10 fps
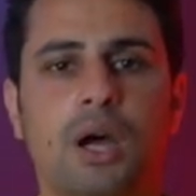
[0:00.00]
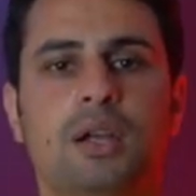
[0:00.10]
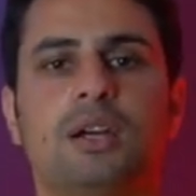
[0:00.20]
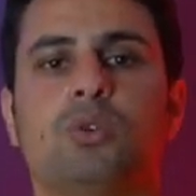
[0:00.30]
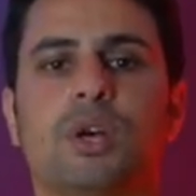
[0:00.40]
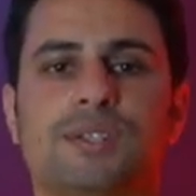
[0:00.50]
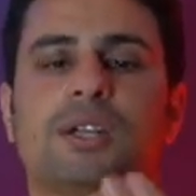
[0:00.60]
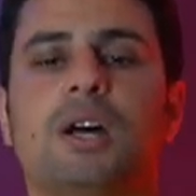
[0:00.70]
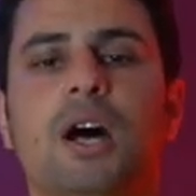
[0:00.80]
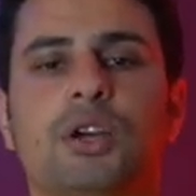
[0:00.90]
أهلك
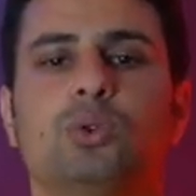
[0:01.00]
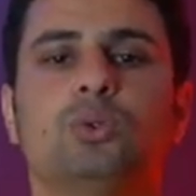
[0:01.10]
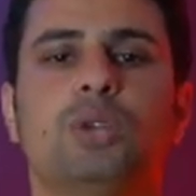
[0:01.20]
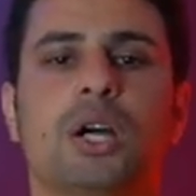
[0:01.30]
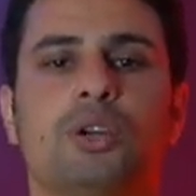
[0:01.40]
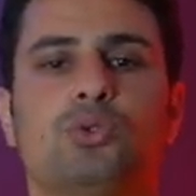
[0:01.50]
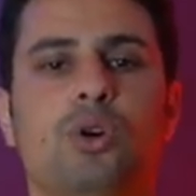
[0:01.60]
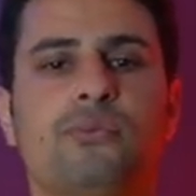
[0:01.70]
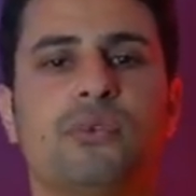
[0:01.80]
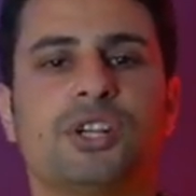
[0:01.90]
وأصدقائك يقولوا لك
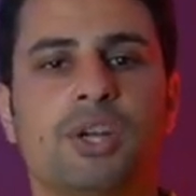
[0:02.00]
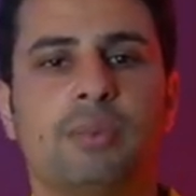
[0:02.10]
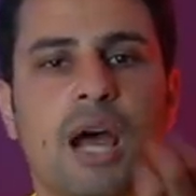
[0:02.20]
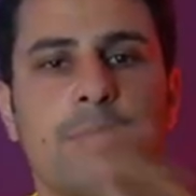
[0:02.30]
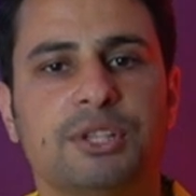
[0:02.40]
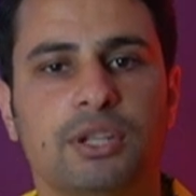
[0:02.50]
إنه أنفك شبه حبة